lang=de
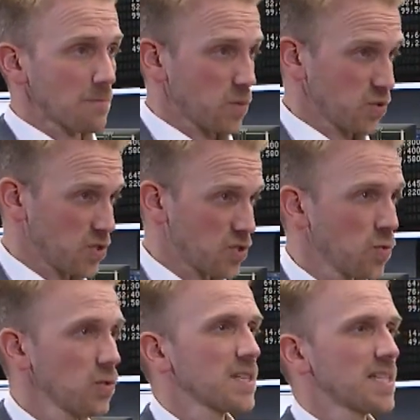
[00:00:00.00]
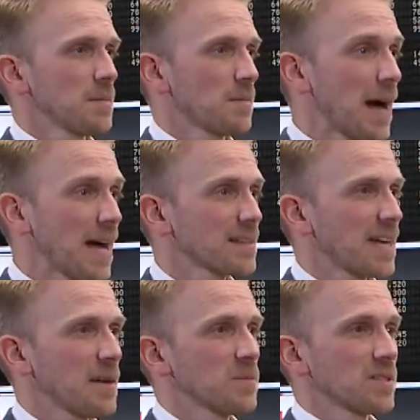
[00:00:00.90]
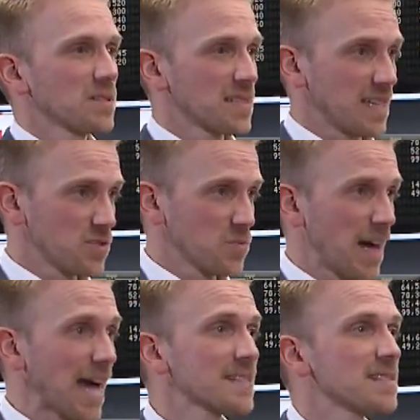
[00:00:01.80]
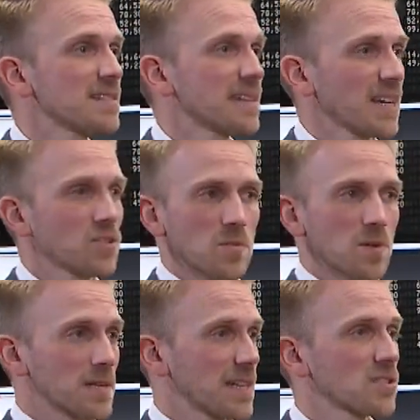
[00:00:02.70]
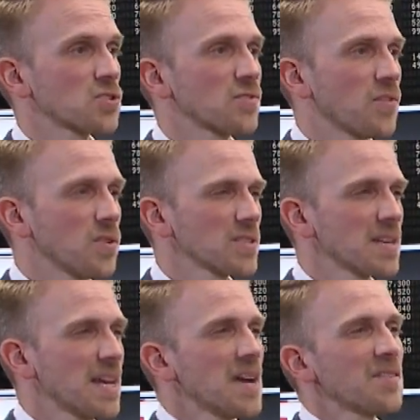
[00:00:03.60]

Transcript: Positionen, die ich im Markt habe, sei es über Aktien, direkt über klassische Fonds,